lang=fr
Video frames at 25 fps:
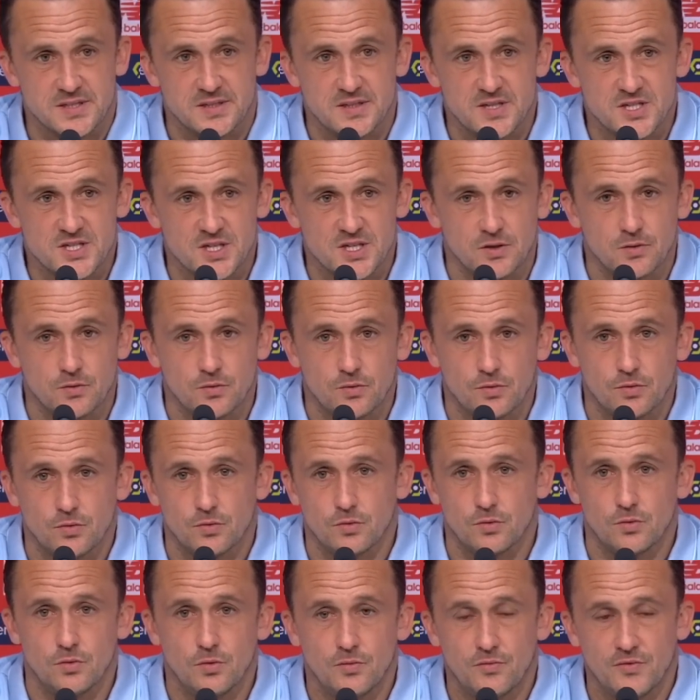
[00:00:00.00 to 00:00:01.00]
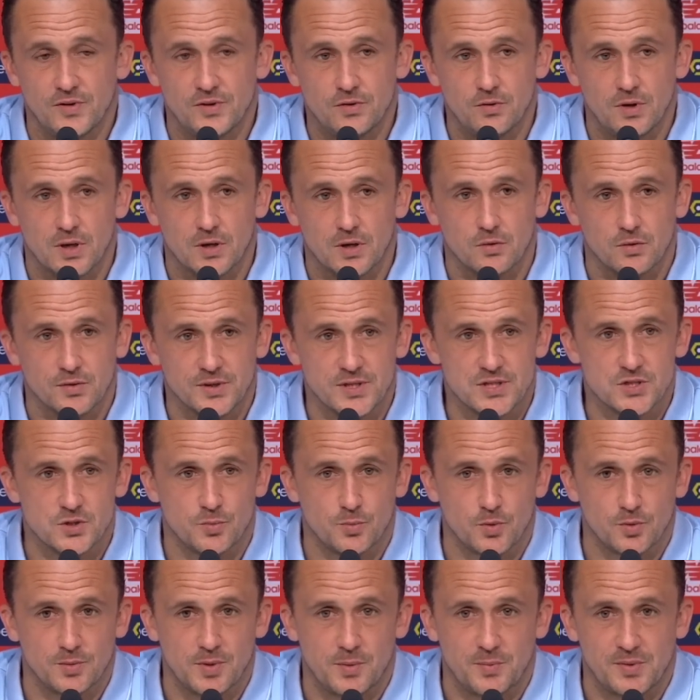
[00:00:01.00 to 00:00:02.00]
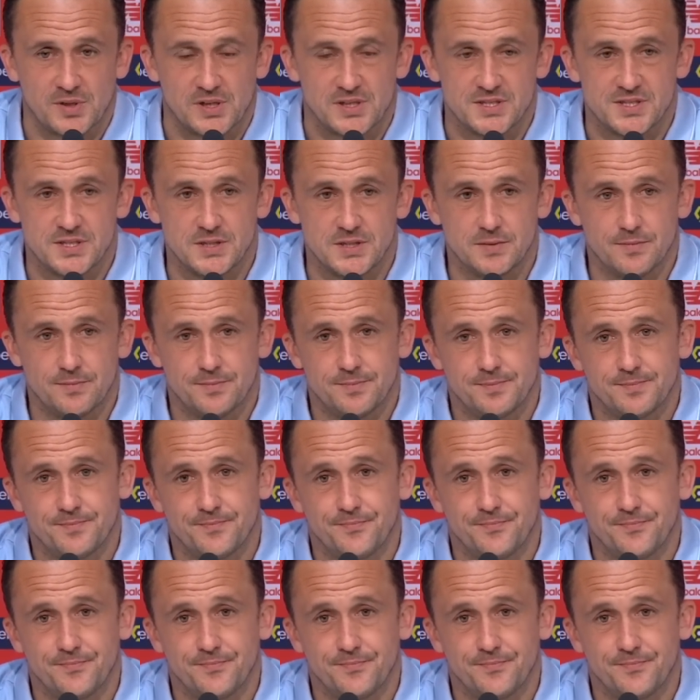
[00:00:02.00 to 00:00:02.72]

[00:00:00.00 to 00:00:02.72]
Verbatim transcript: c'est déjà le, fait de l'accorder, ce premier penalty.